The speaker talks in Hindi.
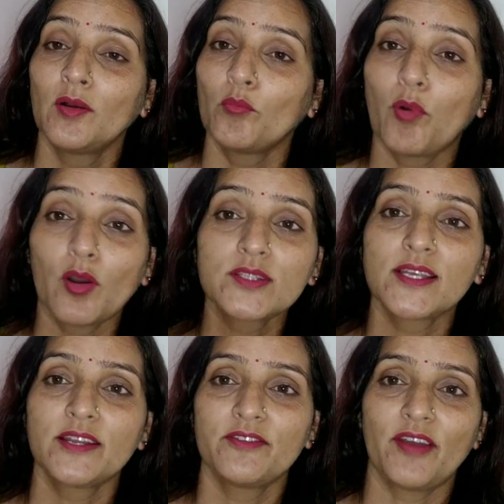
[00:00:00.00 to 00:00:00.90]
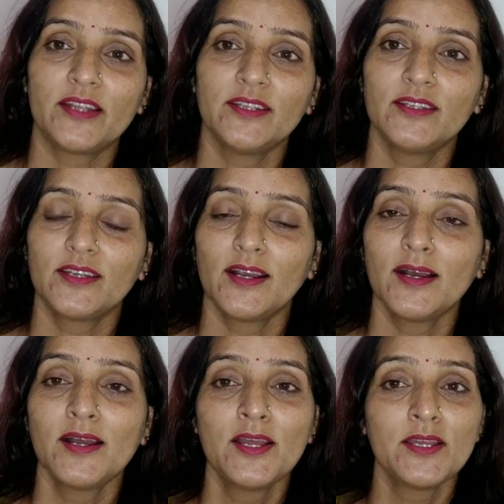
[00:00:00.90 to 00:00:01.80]
बहुत सारे फायदे
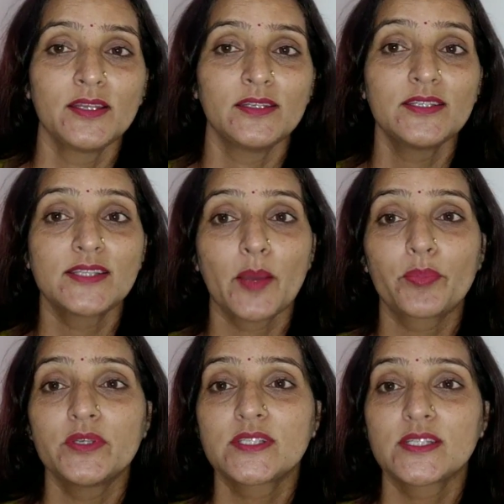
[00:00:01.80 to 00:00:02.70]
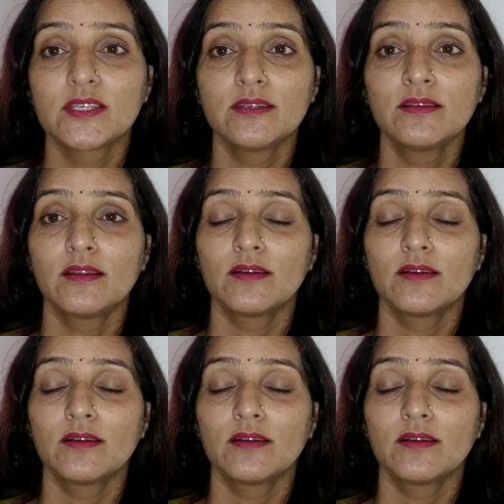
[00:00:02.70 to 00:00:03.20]
देगा इससे आपकी स्किन